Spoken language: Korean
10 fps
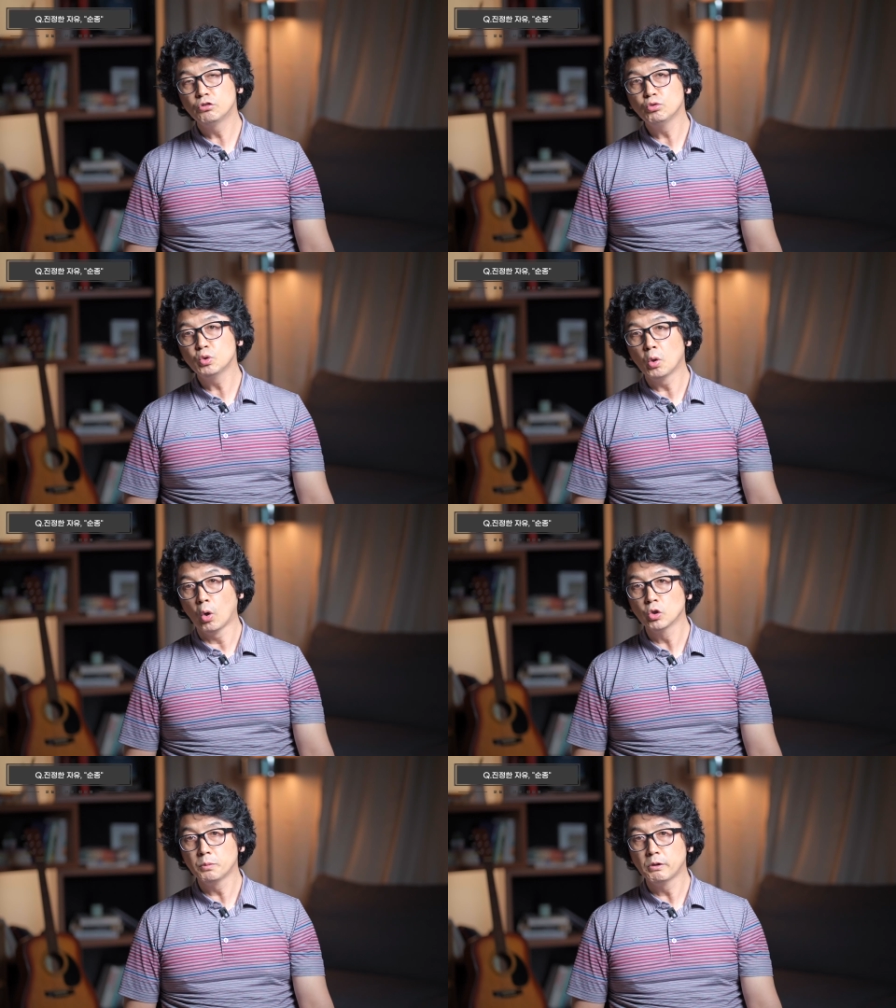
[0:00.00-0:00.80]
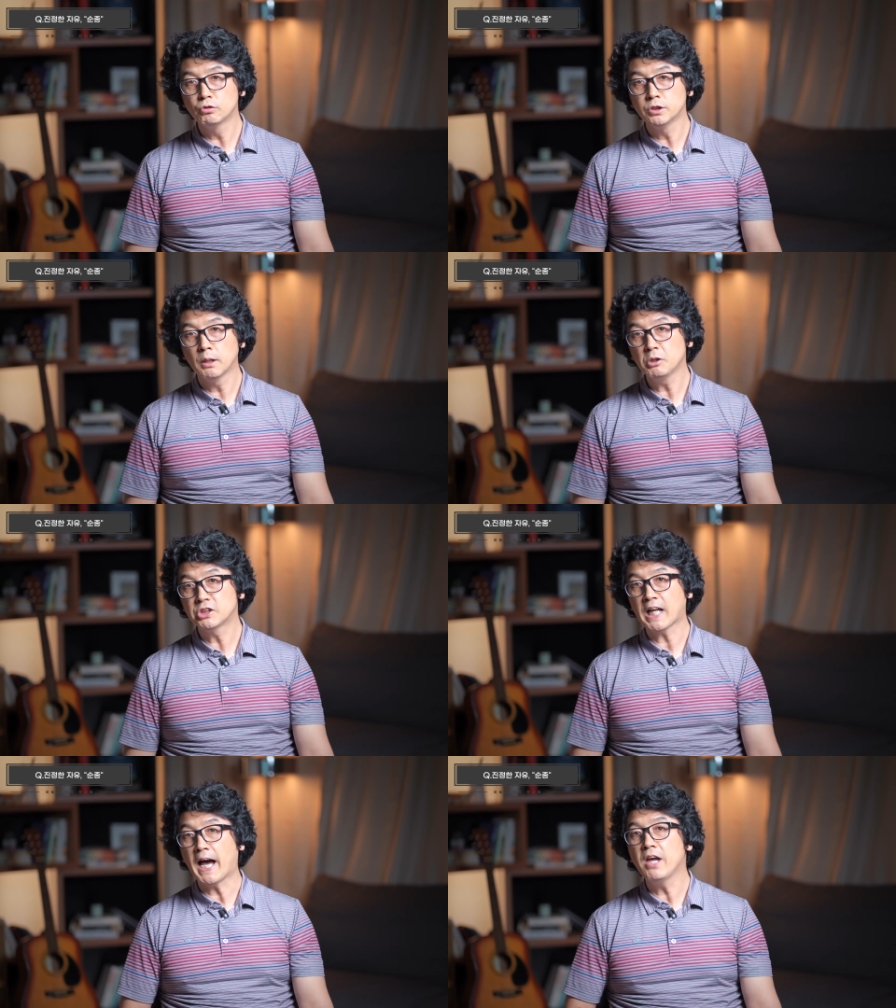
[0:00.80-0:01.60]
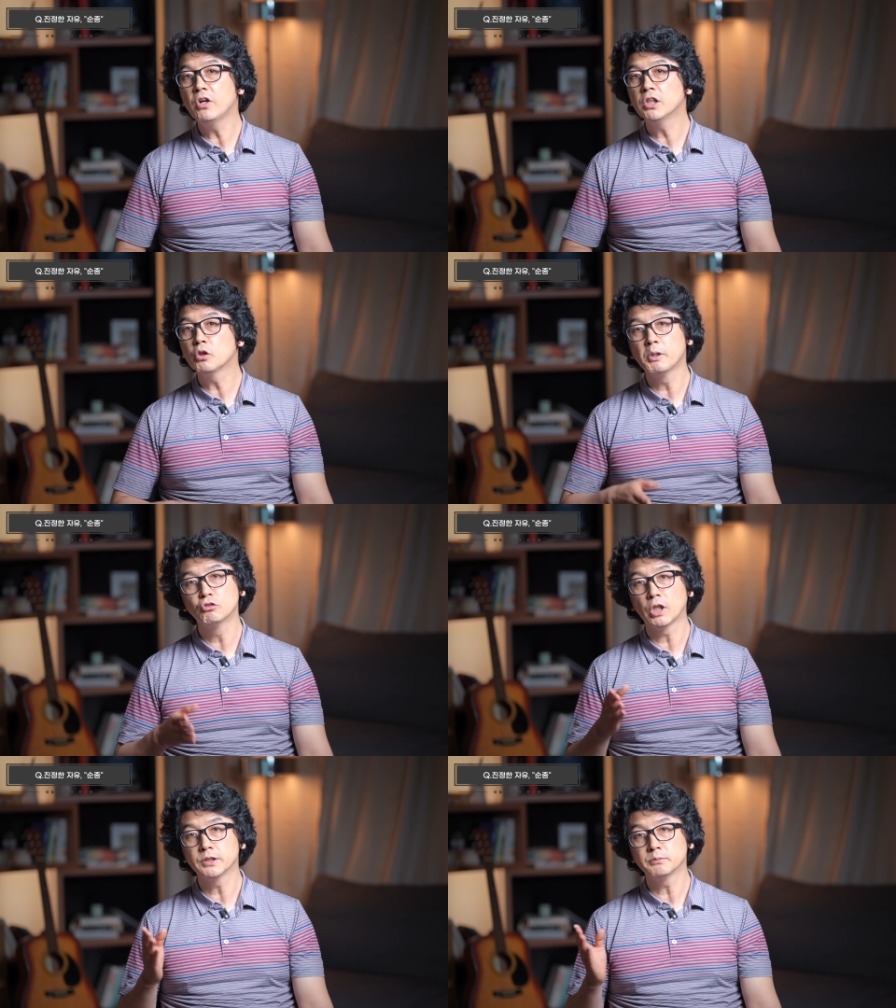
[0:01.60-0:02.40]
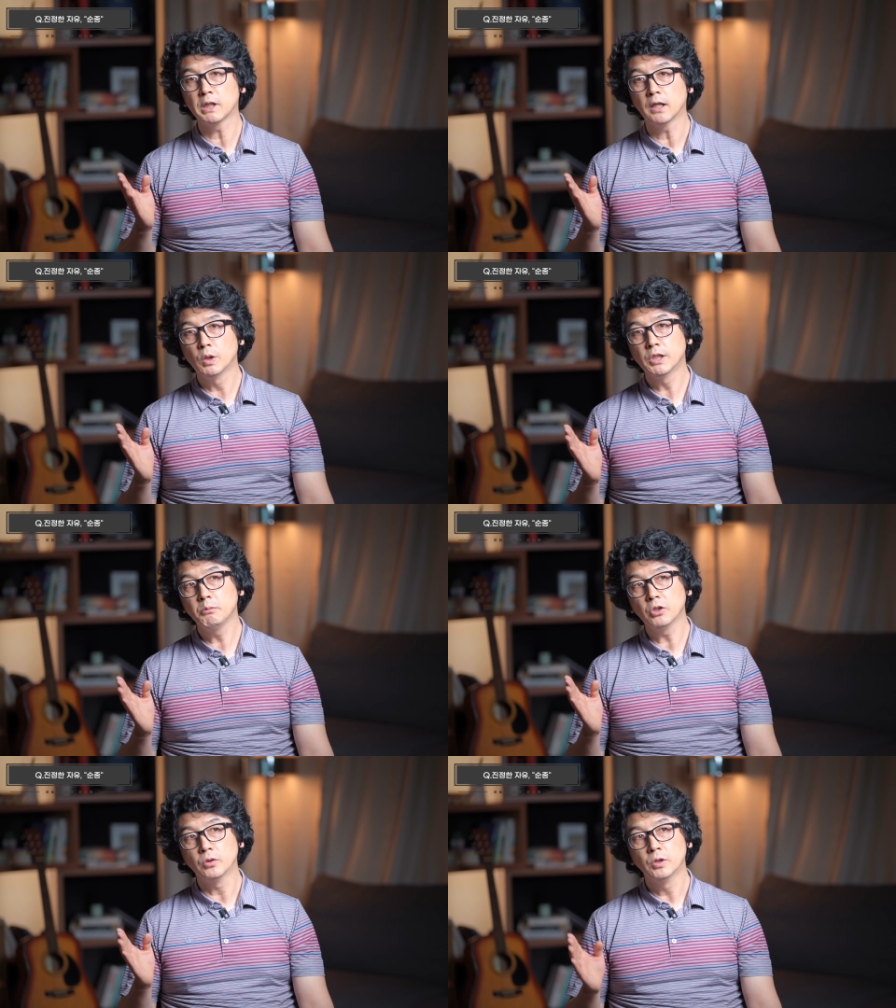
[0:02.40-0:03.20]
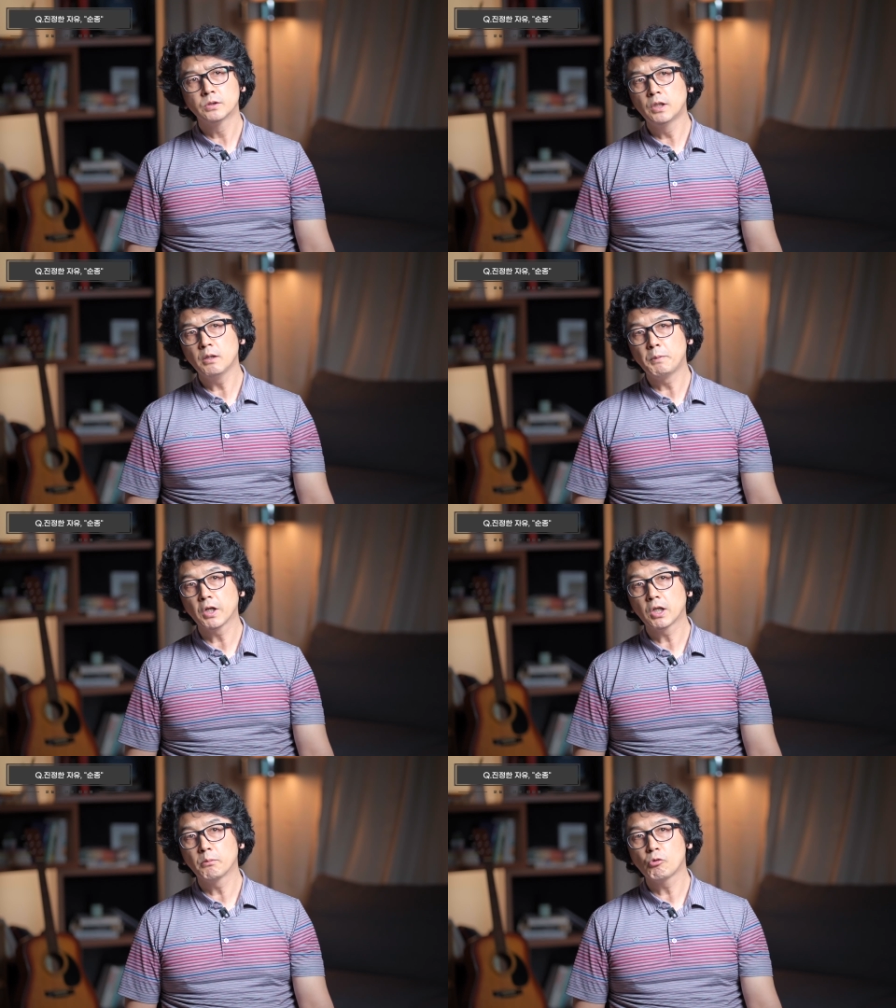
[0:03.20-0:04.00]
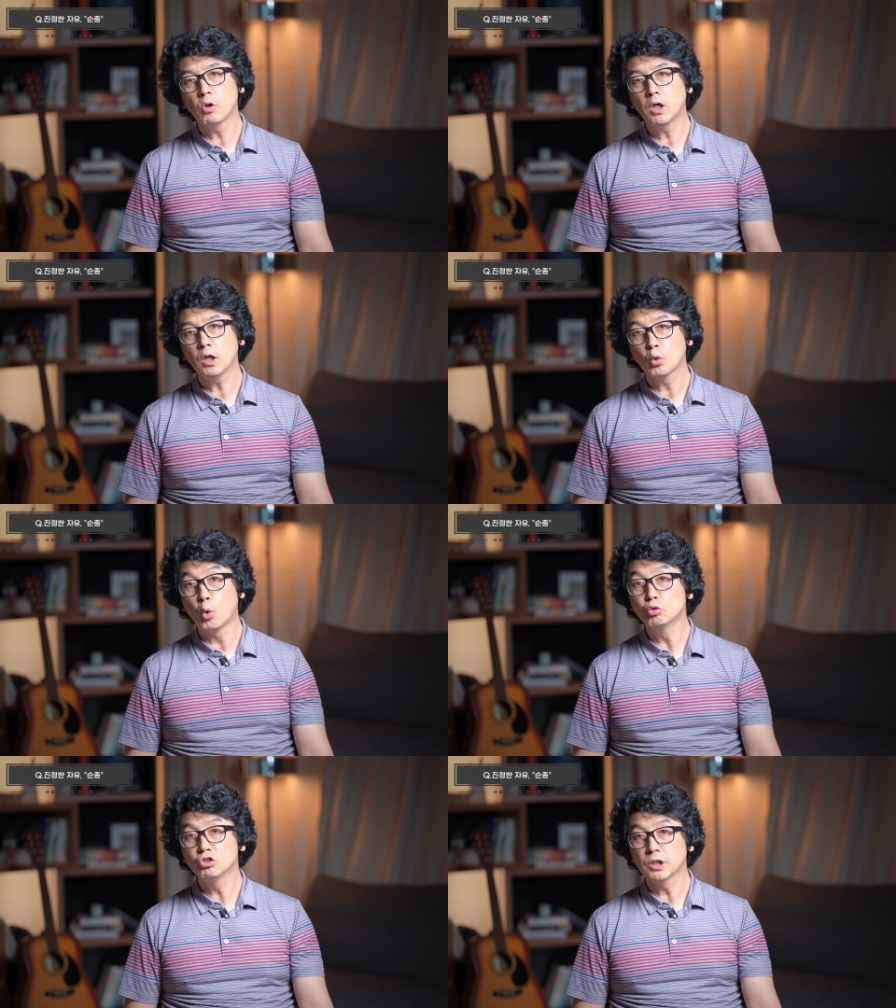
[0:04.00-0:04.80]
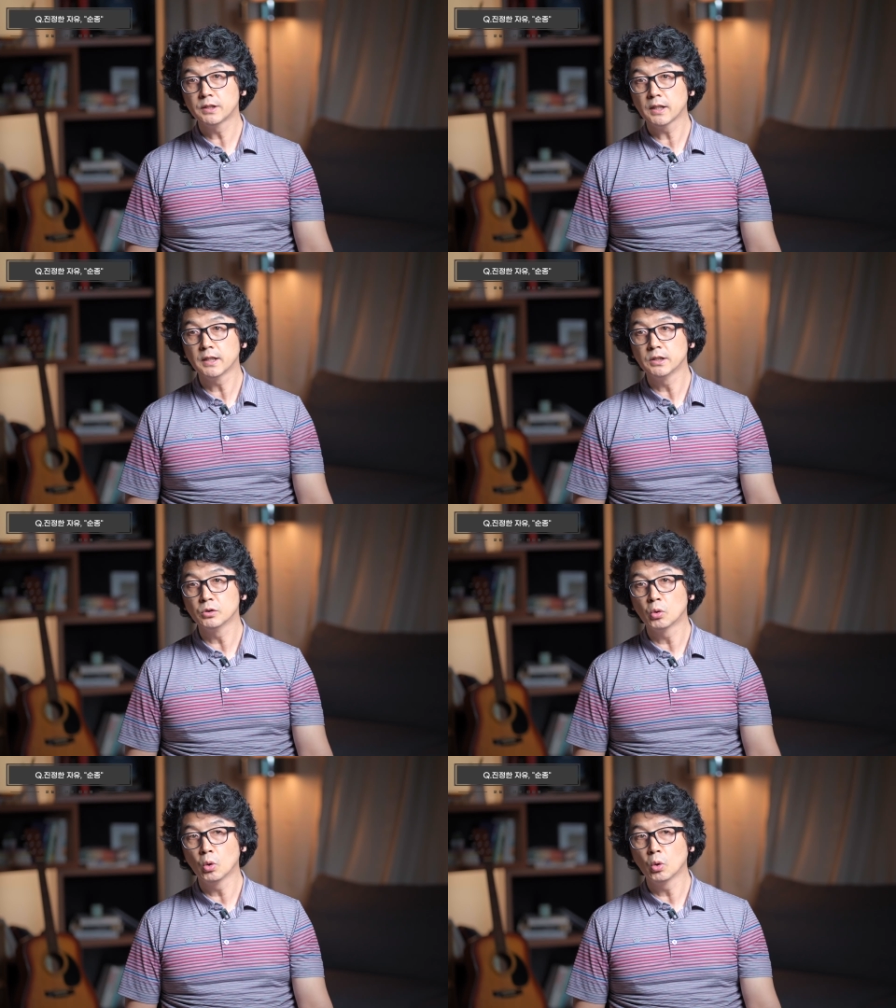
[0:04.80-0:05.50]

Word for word: 이 순종을 어디서 배울 수 있냐면 자연에서 배울 수가 있습니다. 왜냐하면 들의 백합과 공중의 새가 있는